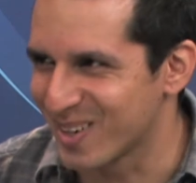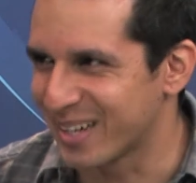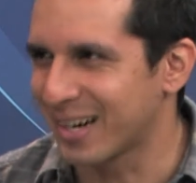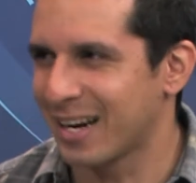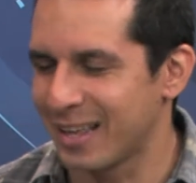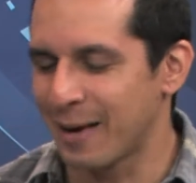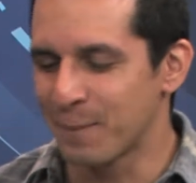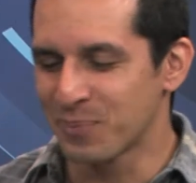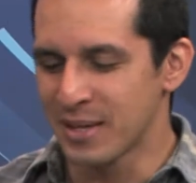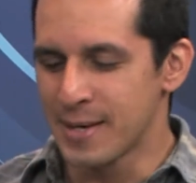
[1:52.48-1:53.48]
en realidad.
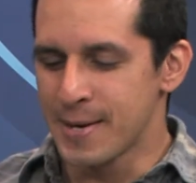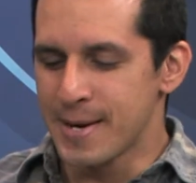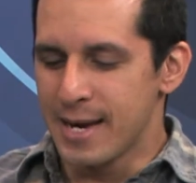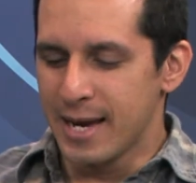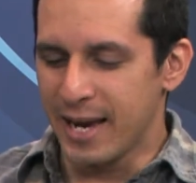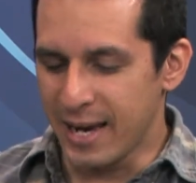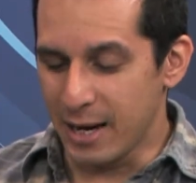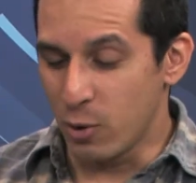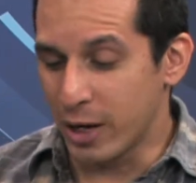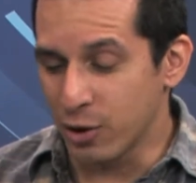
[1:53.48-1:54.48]
Eh,
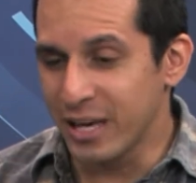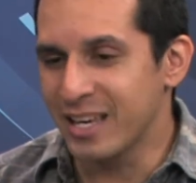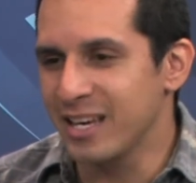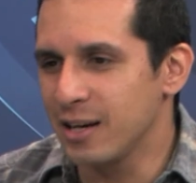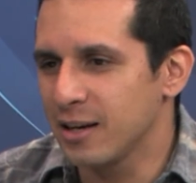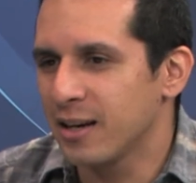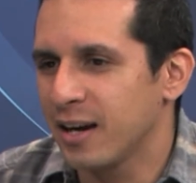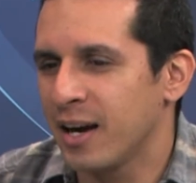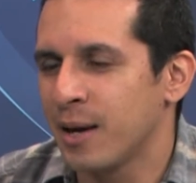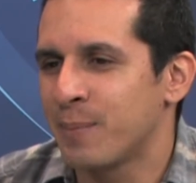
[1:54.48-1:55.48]
luego de allí
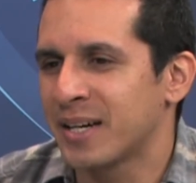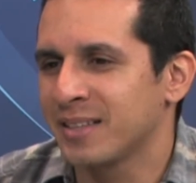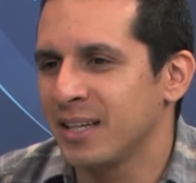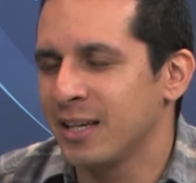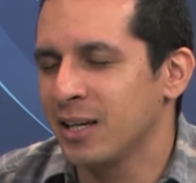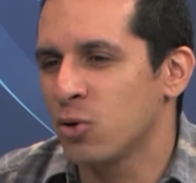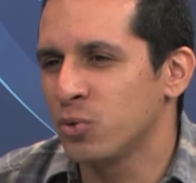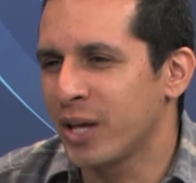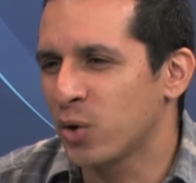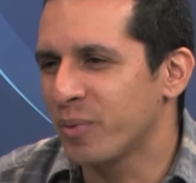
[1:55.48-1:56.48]
eh, partí
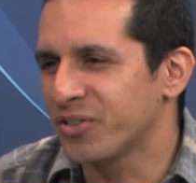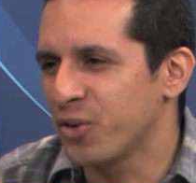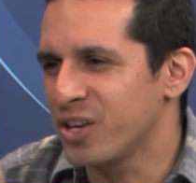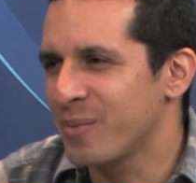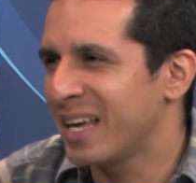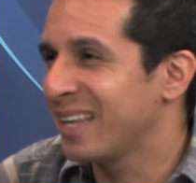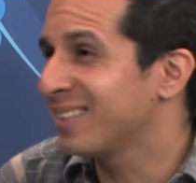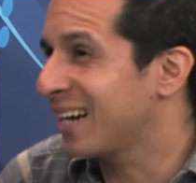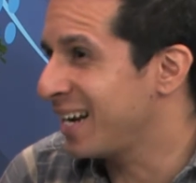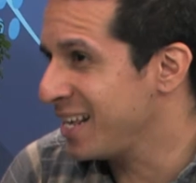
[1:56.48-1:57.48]
con una agrupación llamada
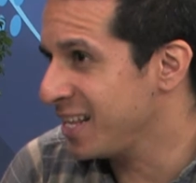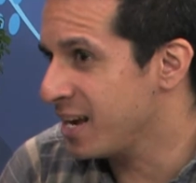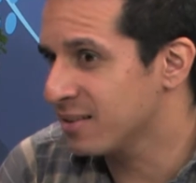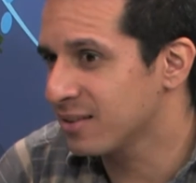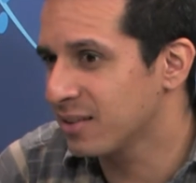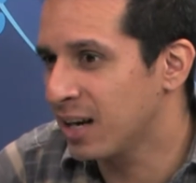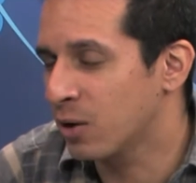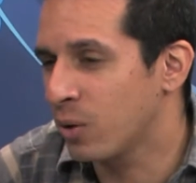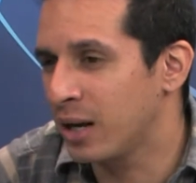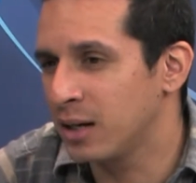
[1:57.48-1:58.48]
Entre Líneas, la
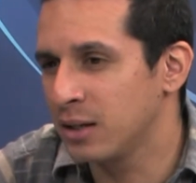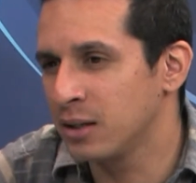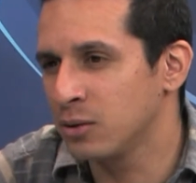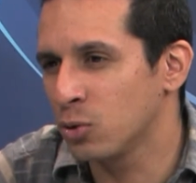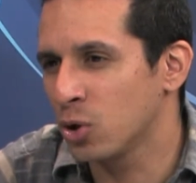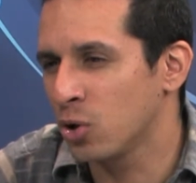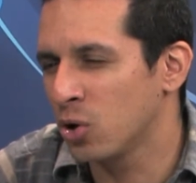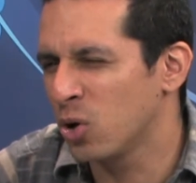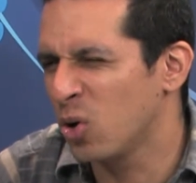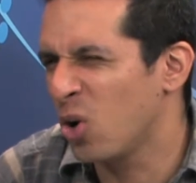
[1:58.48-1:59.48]
cual
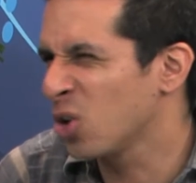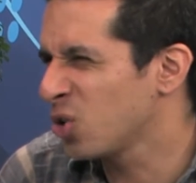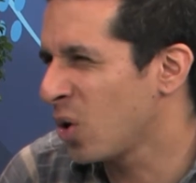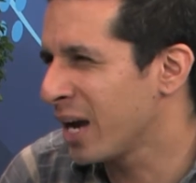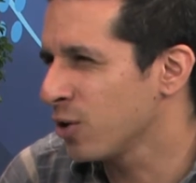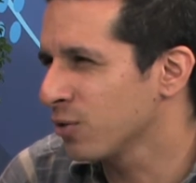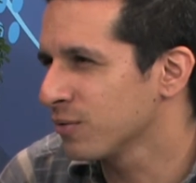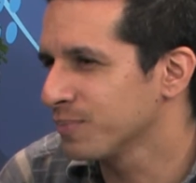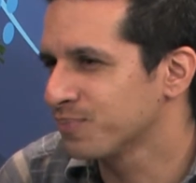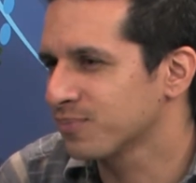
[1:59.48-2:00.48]
duró ocho
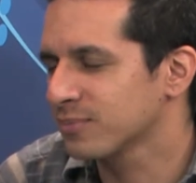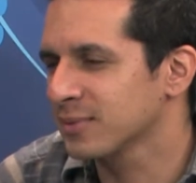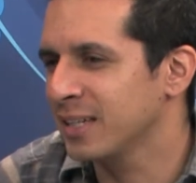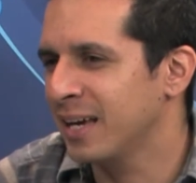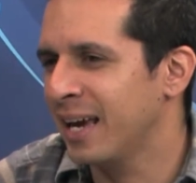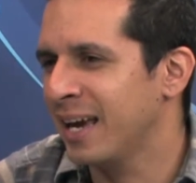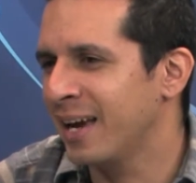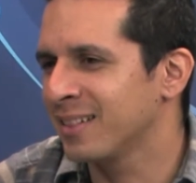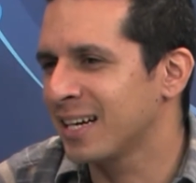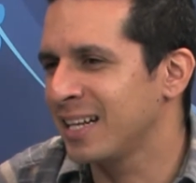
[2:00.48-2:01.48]
años.
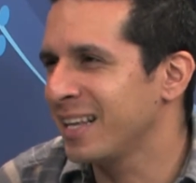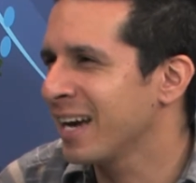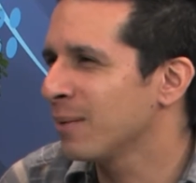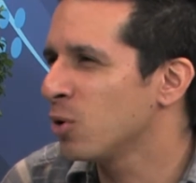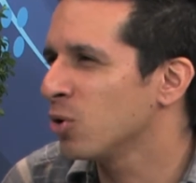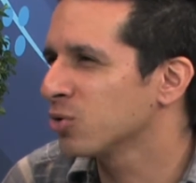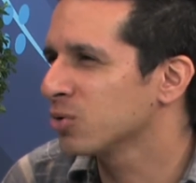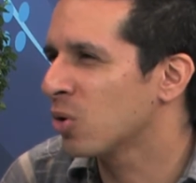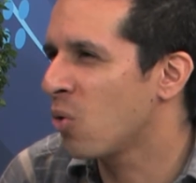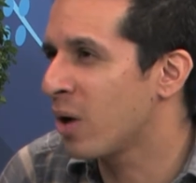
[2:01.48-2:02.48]
Eh, entre Líneas éramos
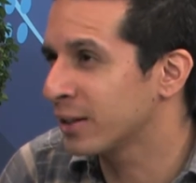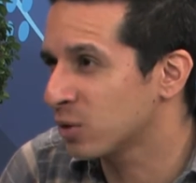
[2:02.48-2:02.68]
cuatro